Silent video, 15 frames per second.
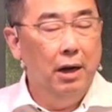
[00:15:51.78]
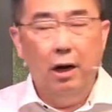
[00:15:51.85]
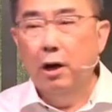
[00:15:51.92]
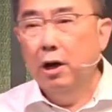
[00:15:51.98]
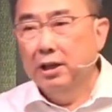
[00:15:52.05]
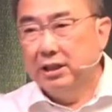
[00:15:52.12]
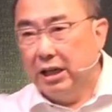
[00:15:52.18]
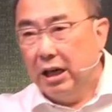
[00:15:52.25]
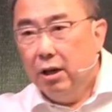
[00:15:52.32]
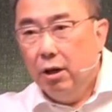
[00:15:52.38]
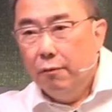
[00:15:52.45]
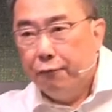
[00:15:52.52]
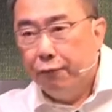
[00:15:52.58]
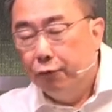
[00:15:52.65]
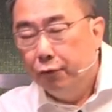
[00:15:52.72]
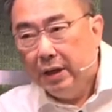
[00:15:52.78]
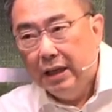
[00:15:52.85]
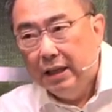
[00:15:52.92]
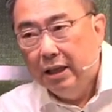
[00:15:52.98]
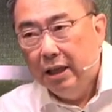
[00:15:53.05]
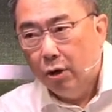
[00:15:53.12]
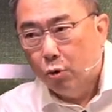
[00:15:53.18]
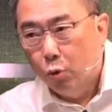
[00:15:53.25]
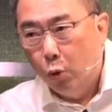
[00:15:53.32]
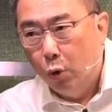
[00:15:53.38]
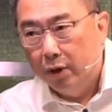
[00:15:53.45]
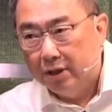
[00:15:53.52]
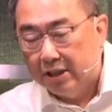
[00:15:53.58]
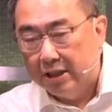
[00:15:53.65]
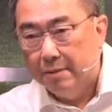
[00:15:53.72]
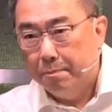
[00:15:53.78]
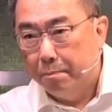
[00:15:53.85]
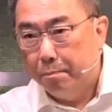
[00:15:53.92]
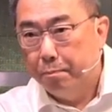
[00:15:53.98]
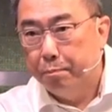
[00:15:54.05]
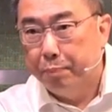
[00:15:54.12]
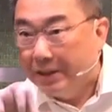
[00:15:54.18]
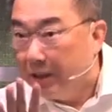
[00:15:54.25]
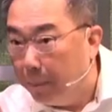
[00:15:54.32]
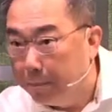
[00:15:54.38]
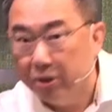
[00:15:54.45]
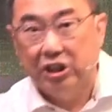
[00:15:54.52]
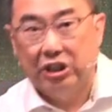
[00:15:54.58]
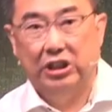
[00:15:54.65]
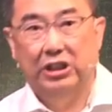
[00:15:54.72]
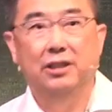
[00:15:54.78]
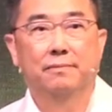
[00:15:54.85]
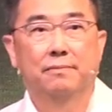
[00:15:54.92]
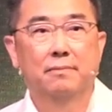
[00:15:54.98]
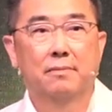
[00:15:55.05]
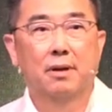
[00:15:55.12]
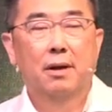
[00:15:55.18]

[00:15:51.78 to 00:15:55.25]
而结福音的果子比较不急，